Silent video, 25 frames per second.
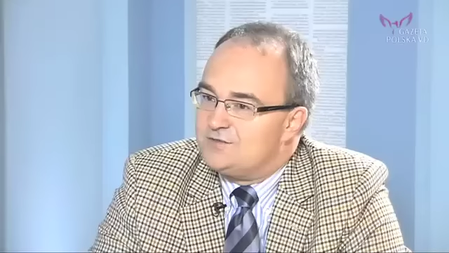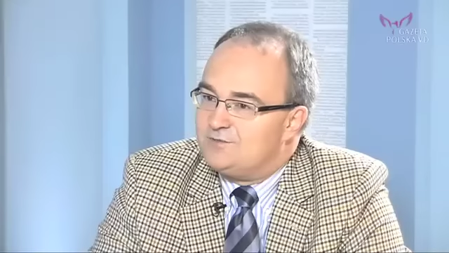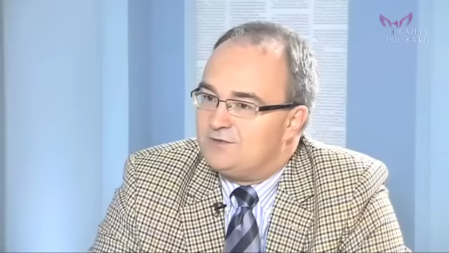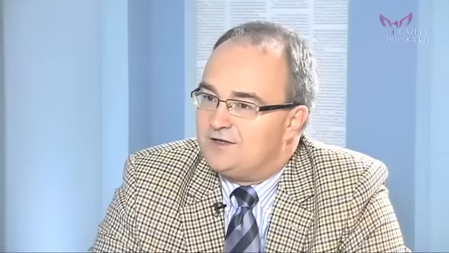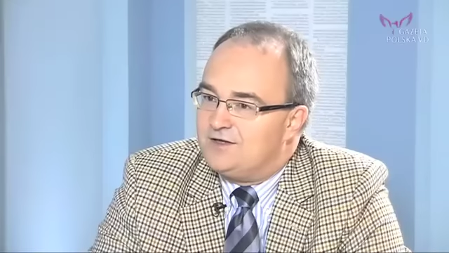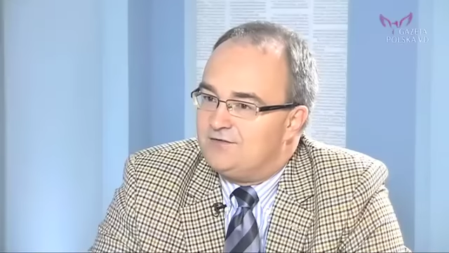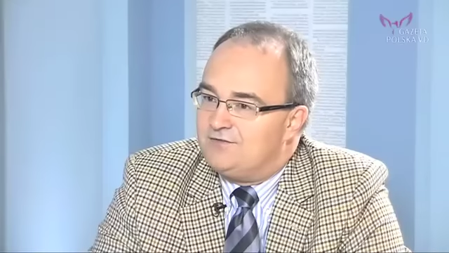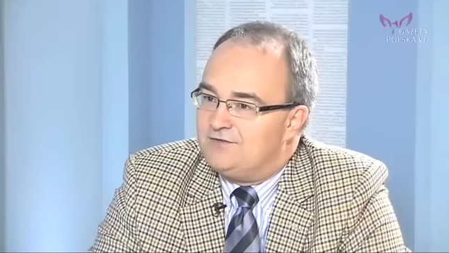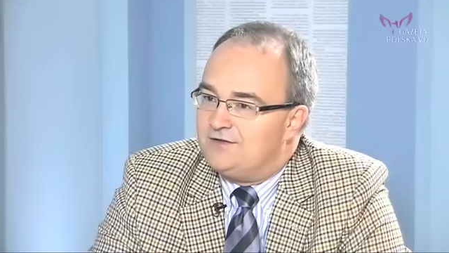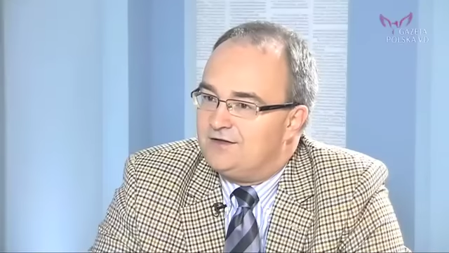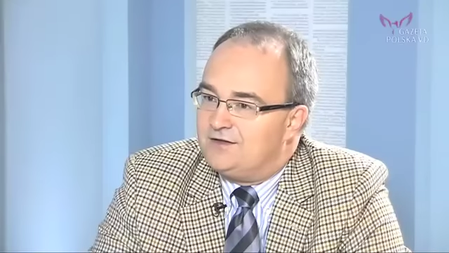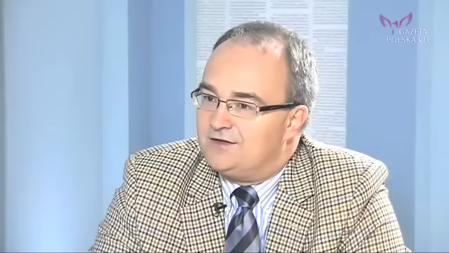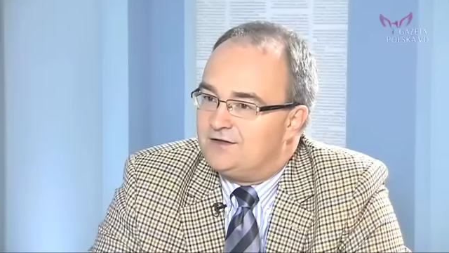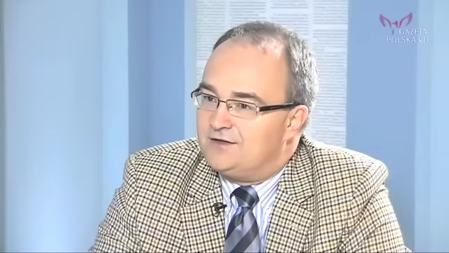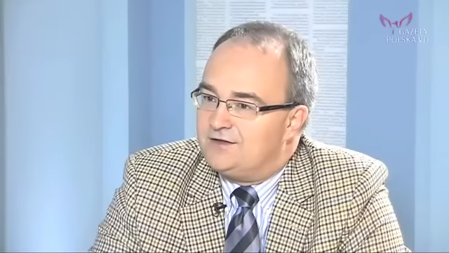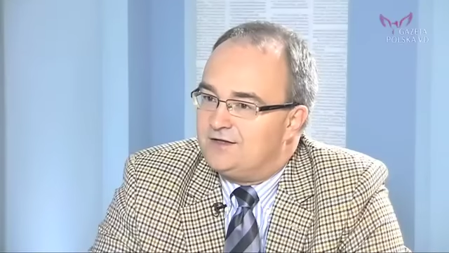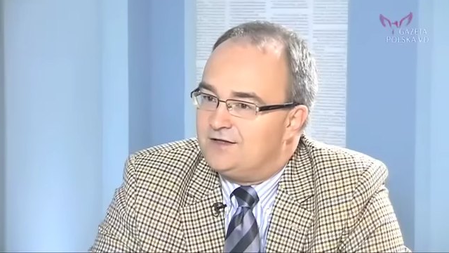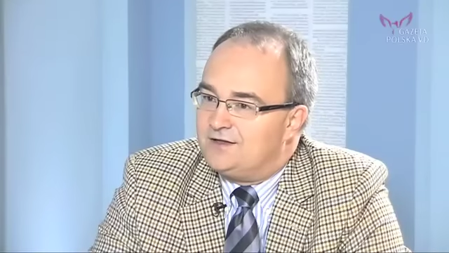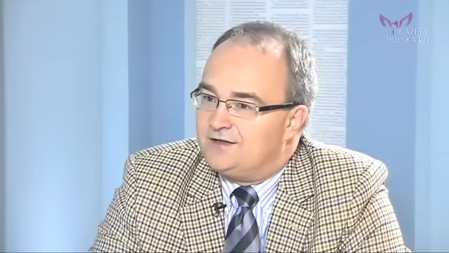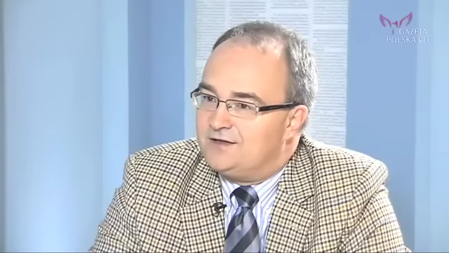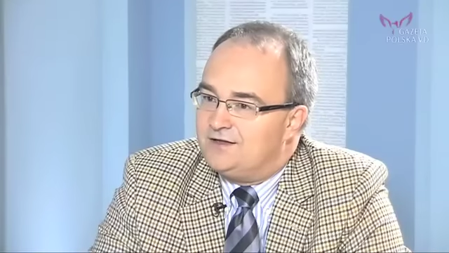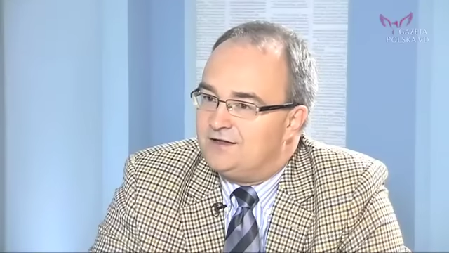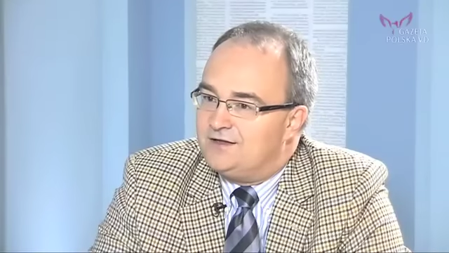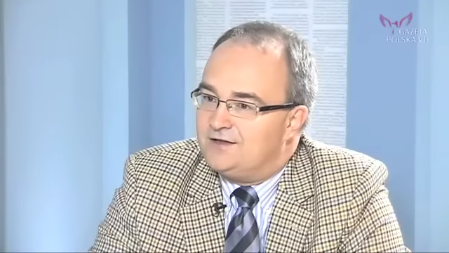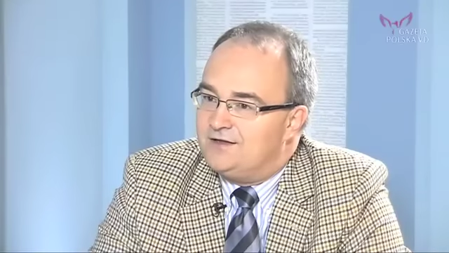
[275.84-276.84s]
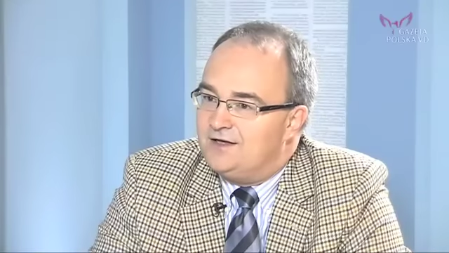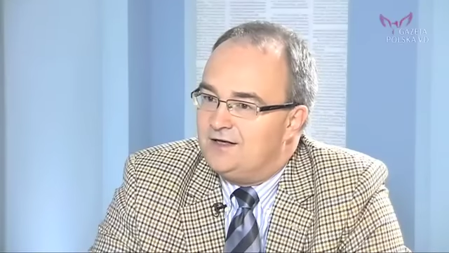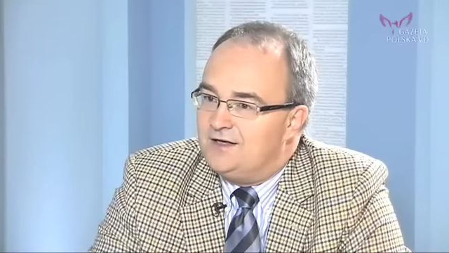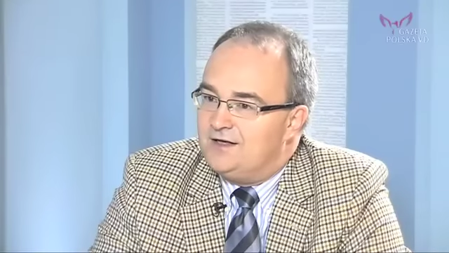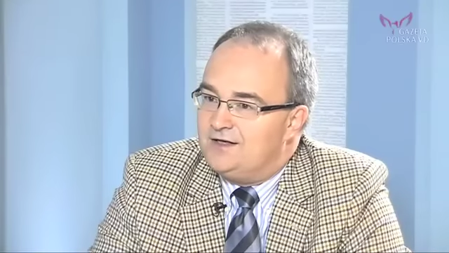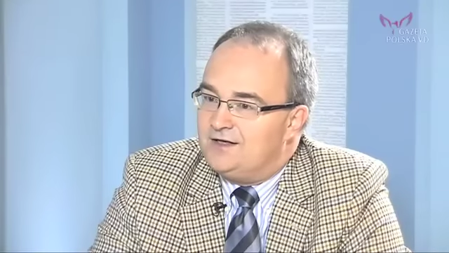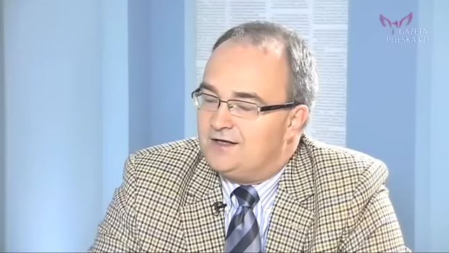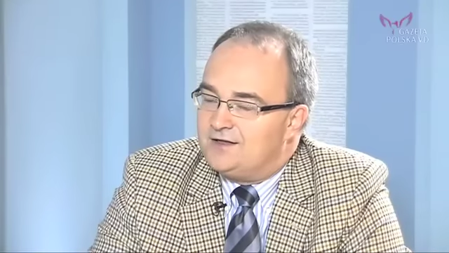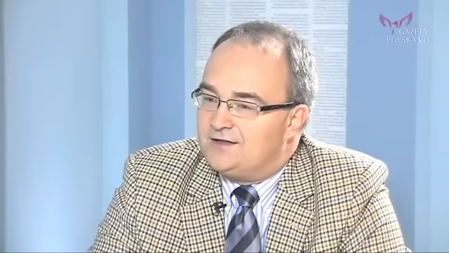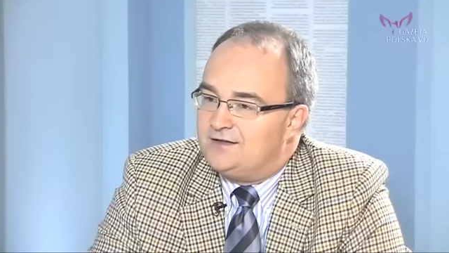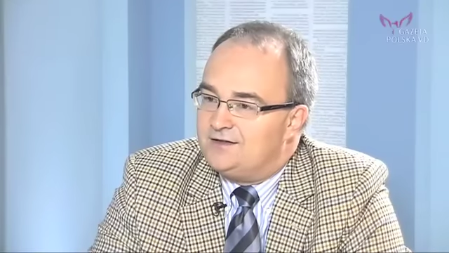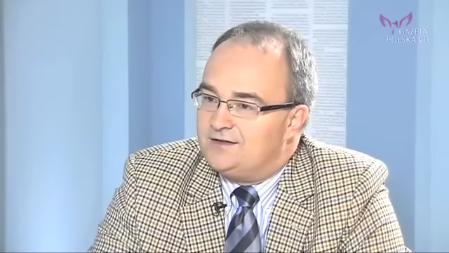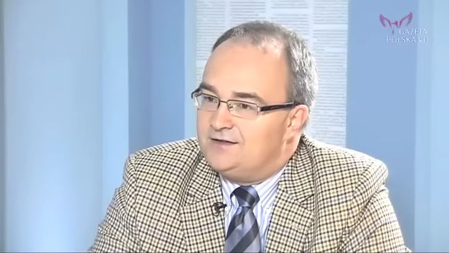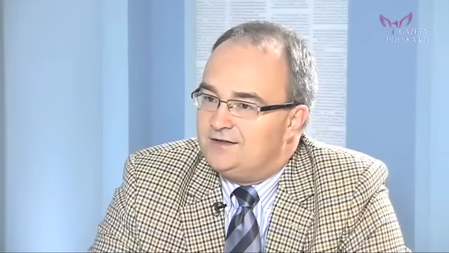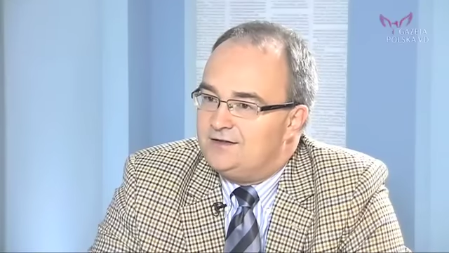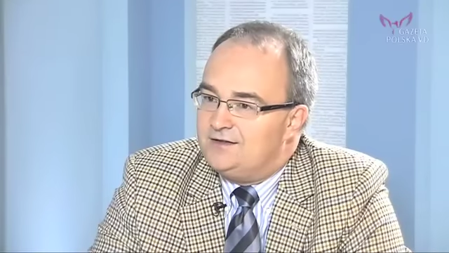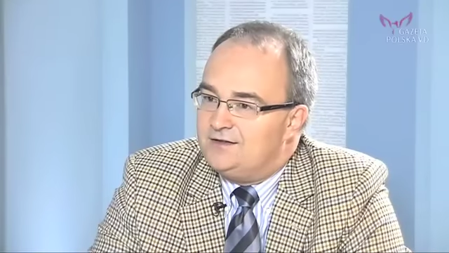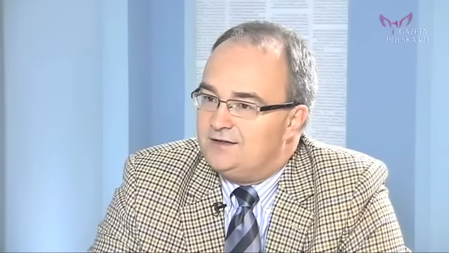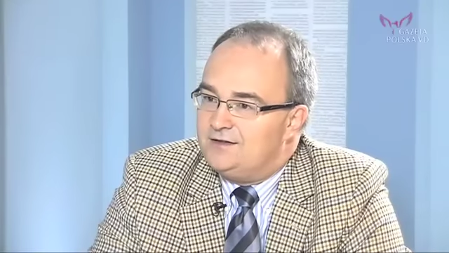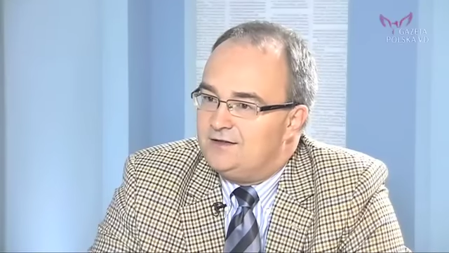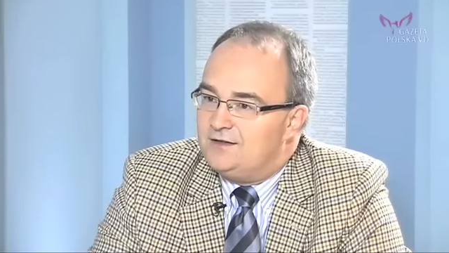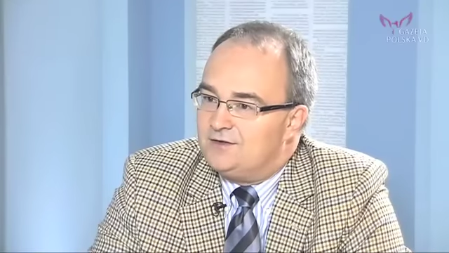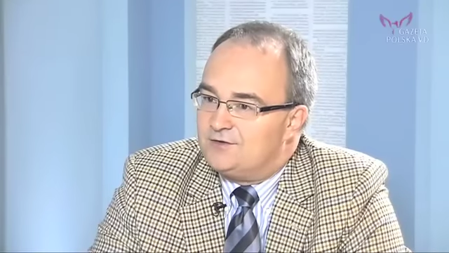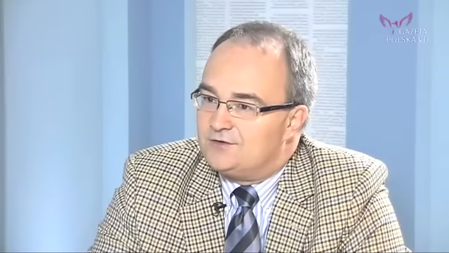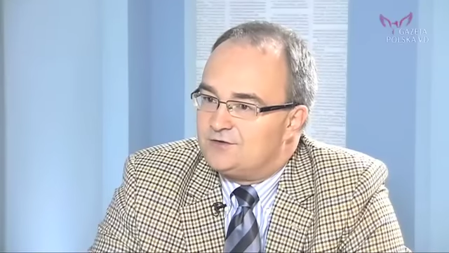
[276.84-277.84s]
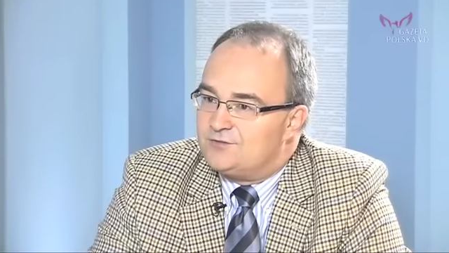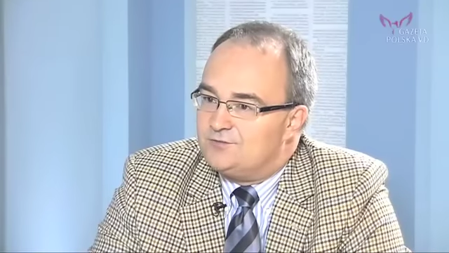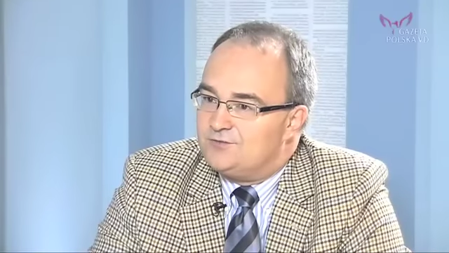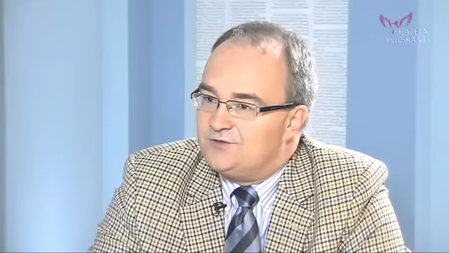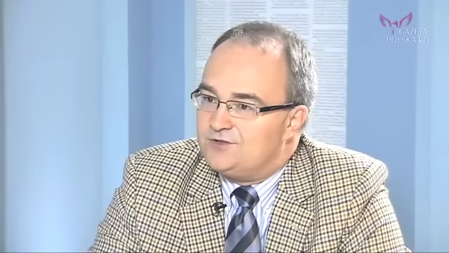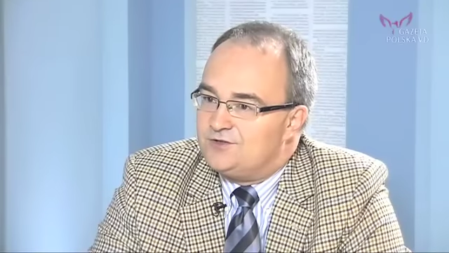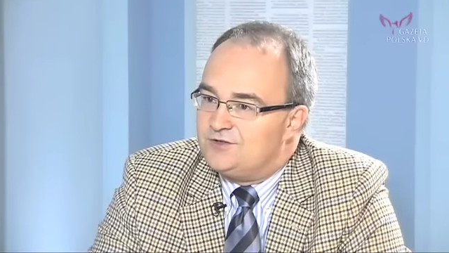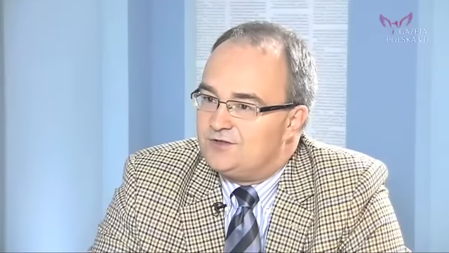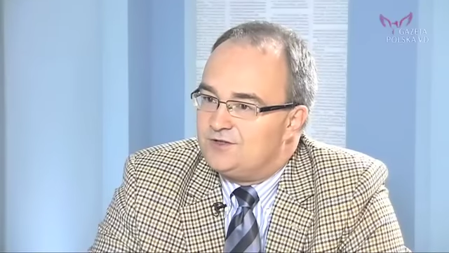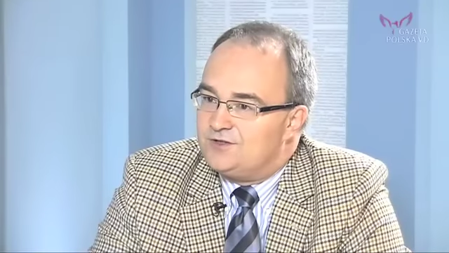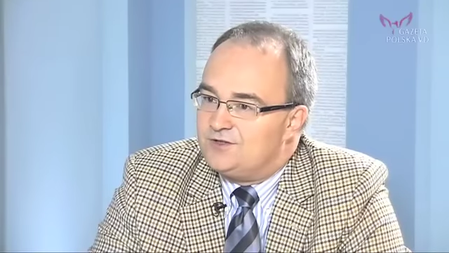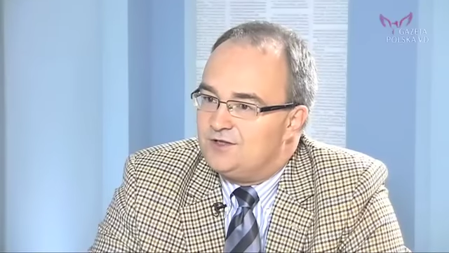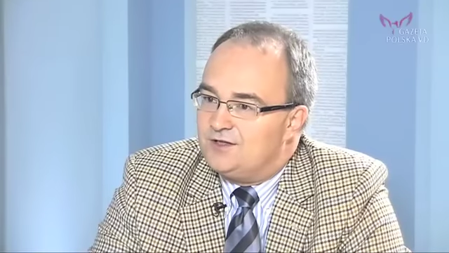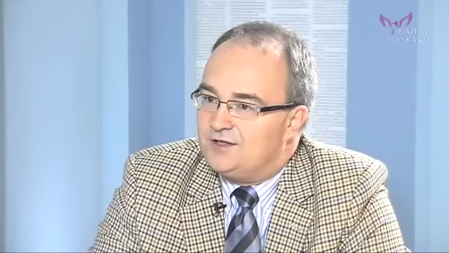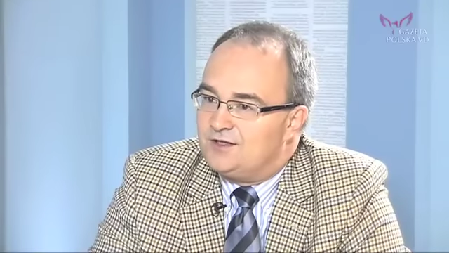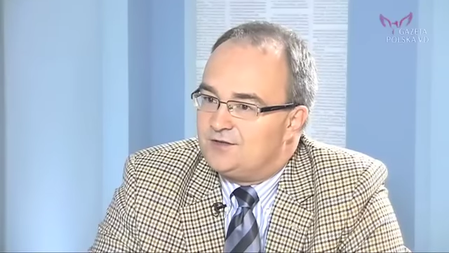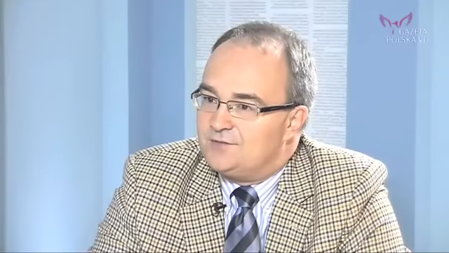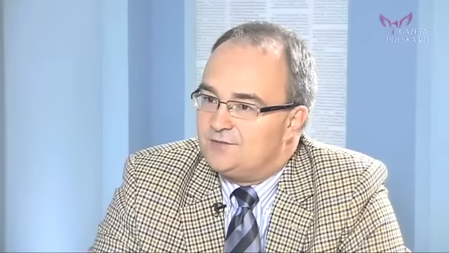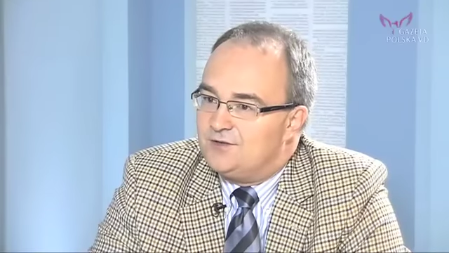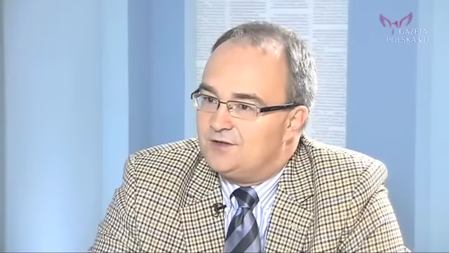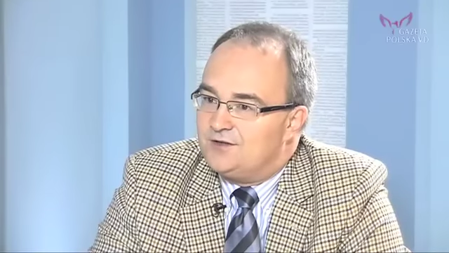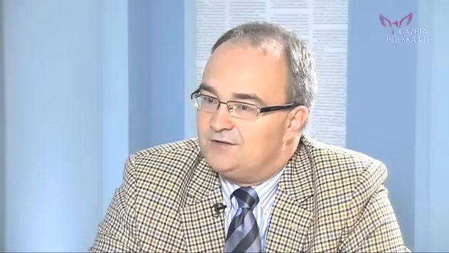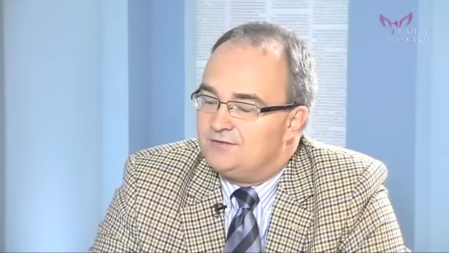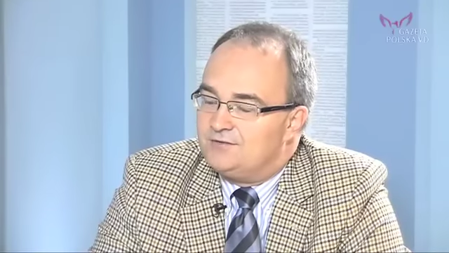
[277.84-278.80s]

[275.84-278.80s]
sprawę, jak, jak, jak, ile osób liczy nasza wszyscy,